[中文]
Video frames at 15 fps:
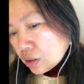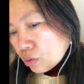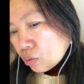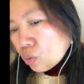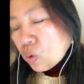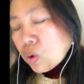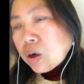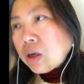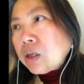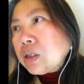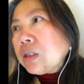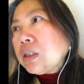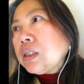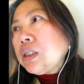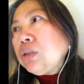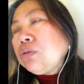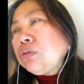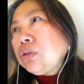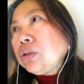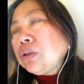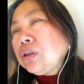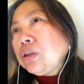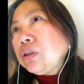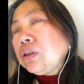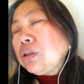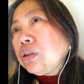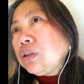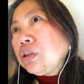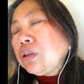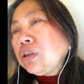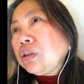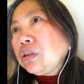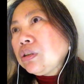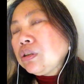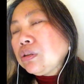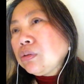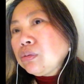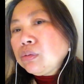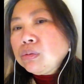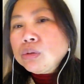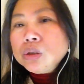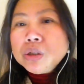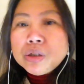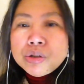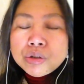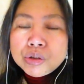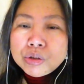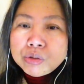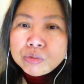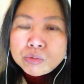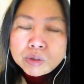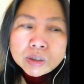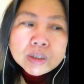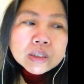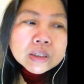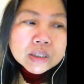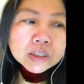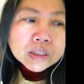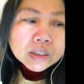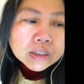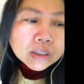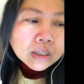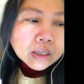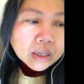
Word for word: 我很可能就是是我的血统很可能是